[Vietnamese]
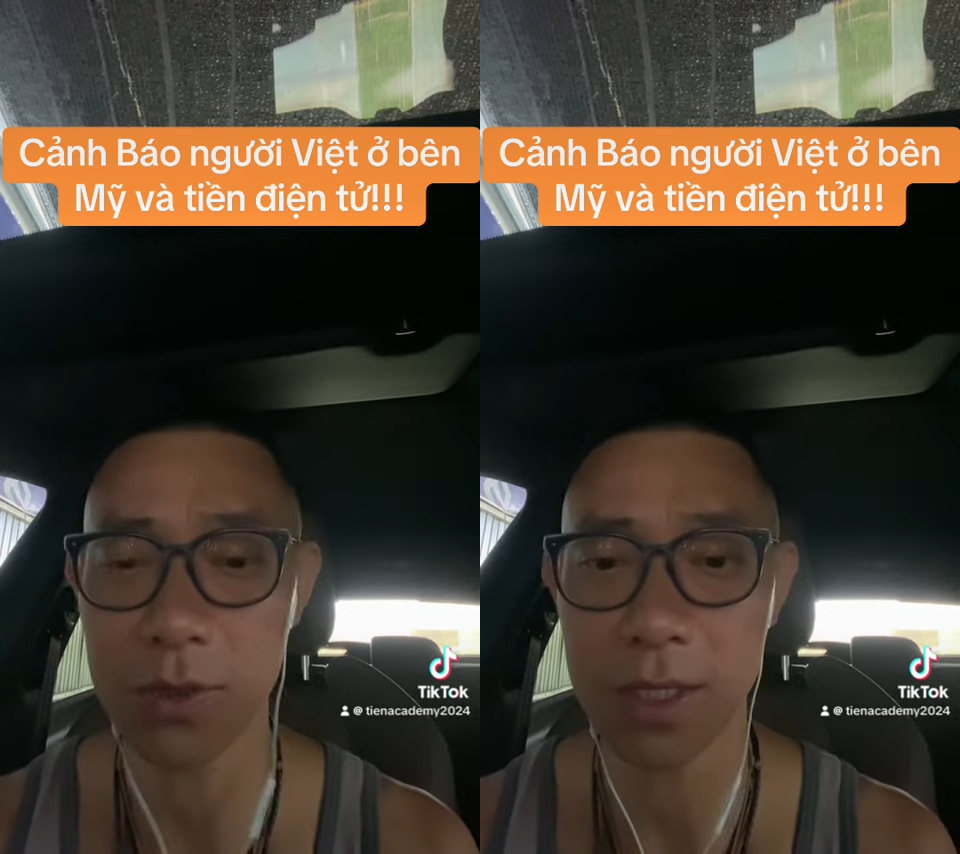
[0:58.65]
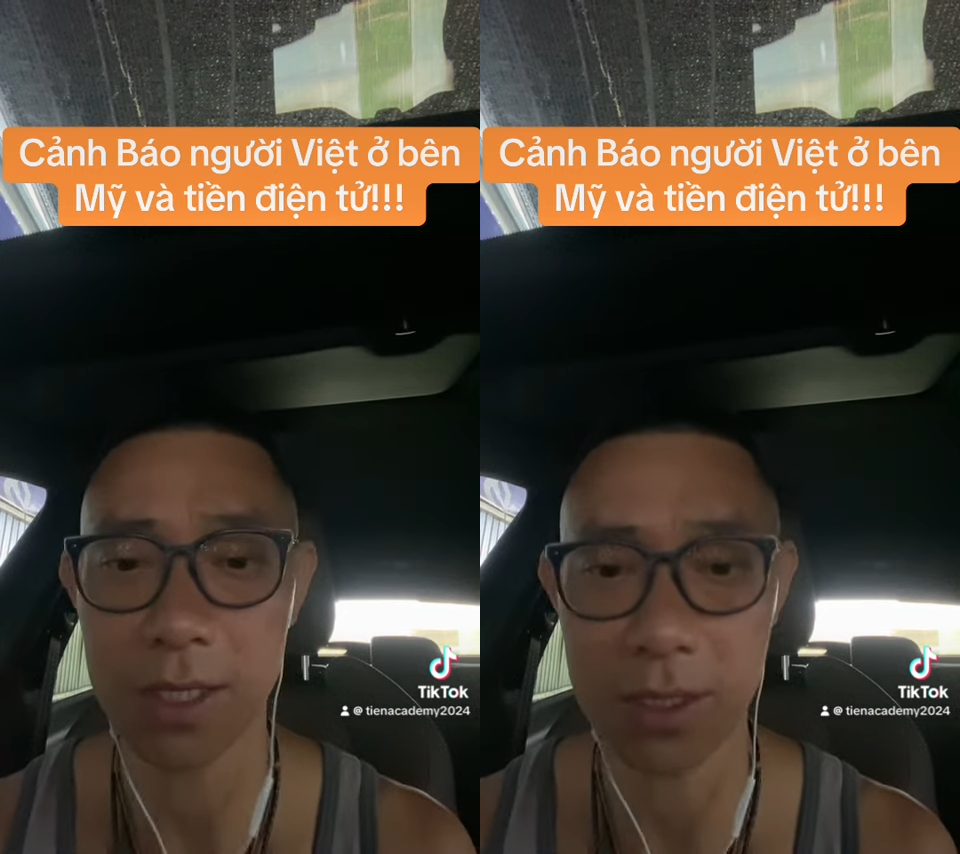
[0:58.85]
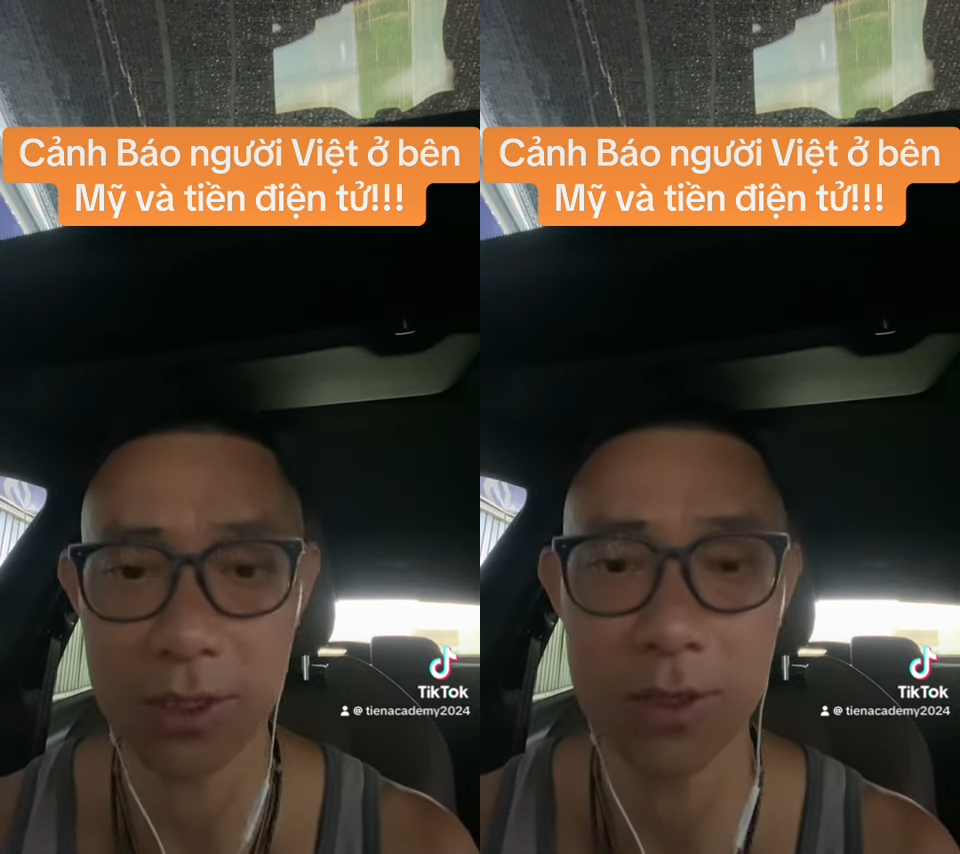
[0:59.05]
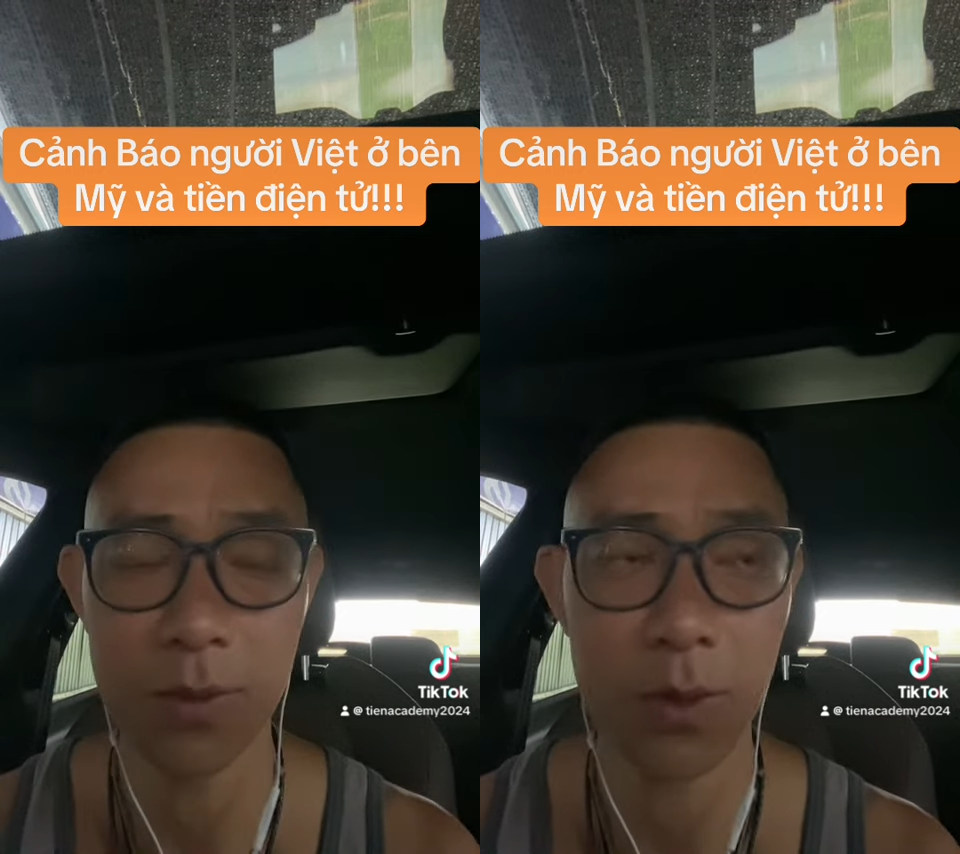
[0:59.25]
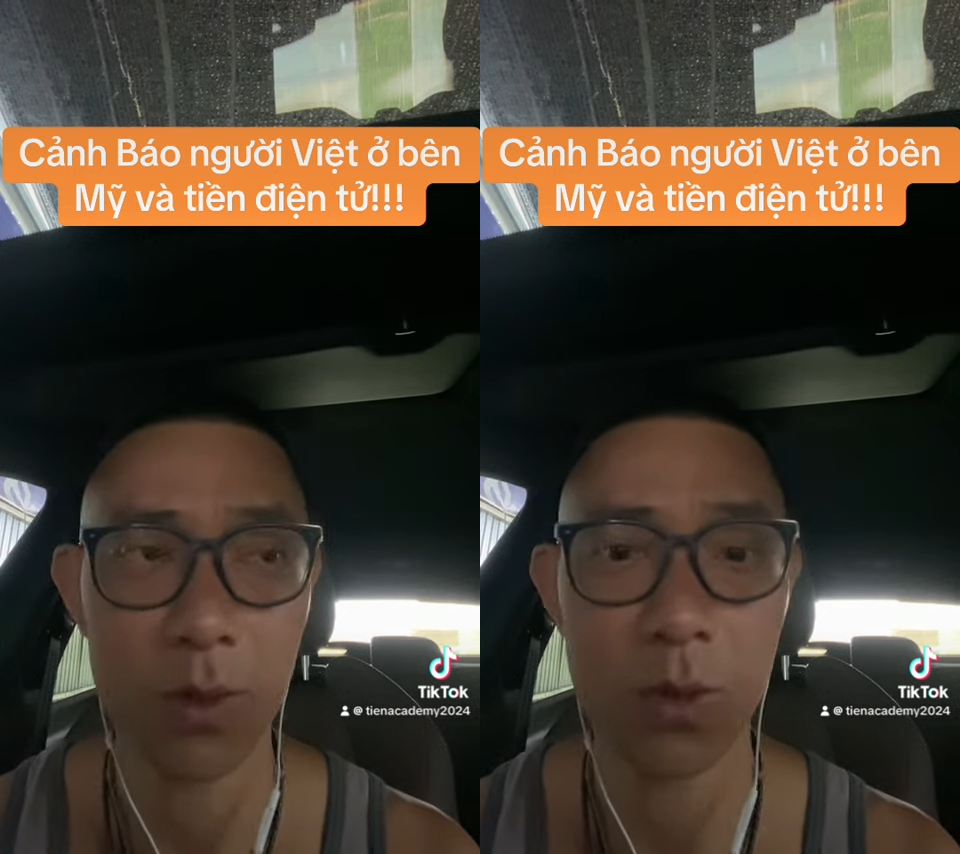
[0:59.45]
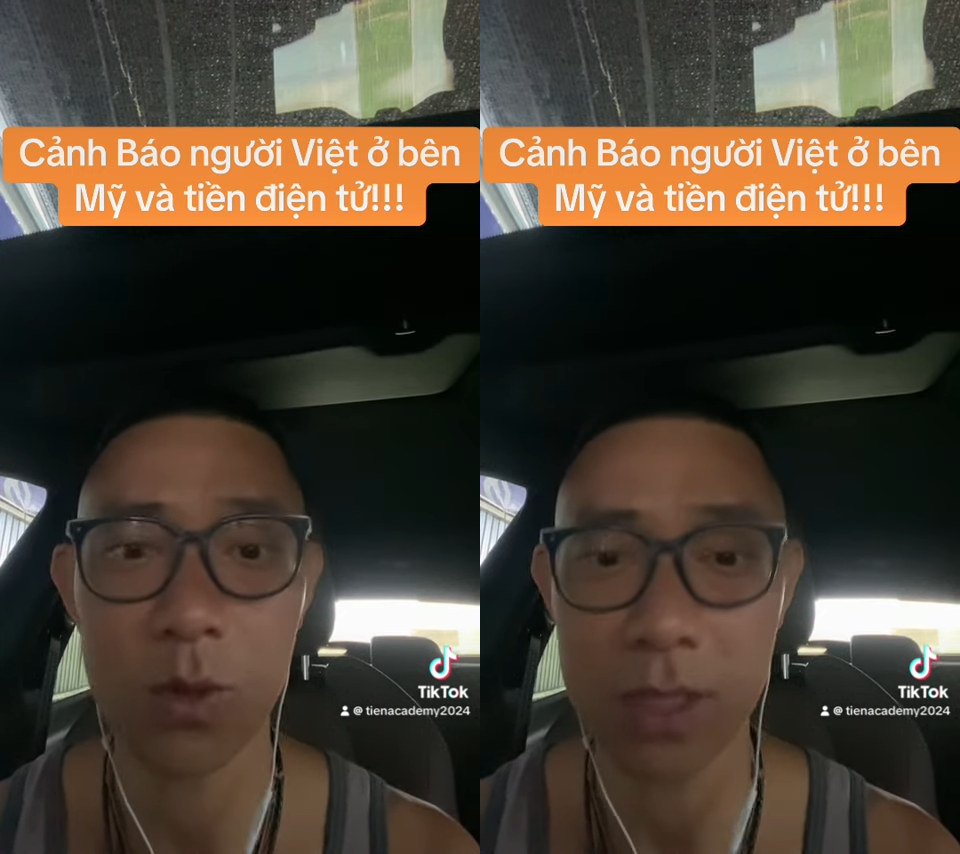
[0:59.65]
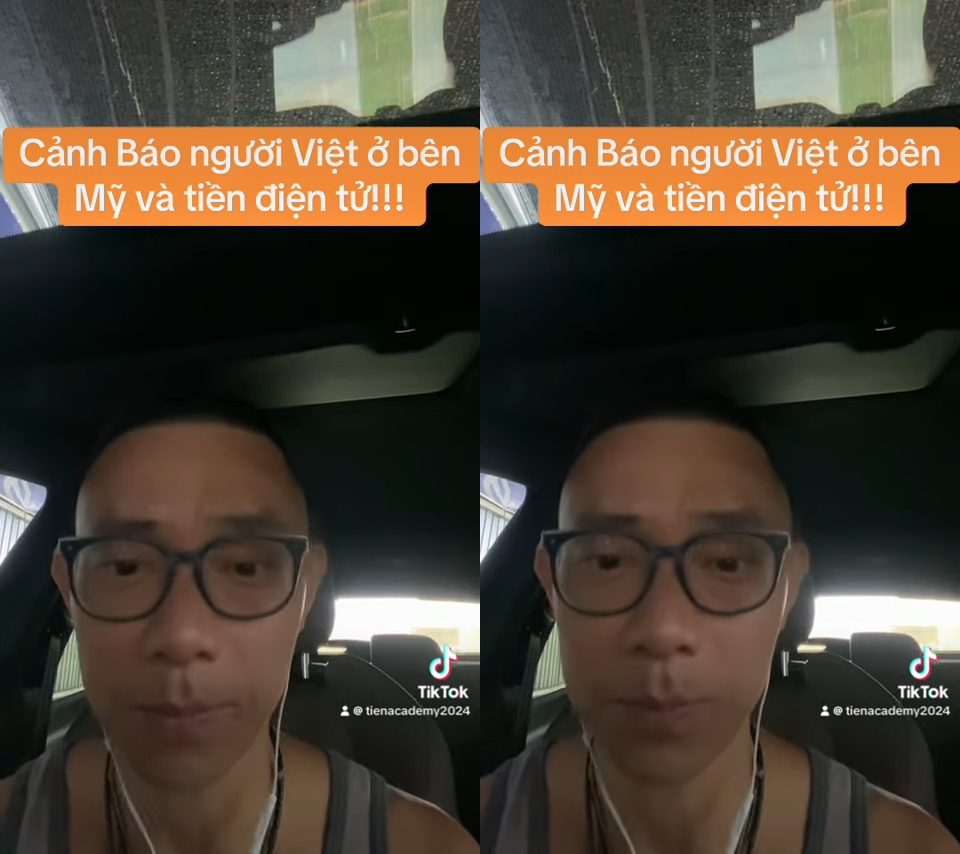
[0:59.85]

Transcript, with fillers: tiền điện tử nó sập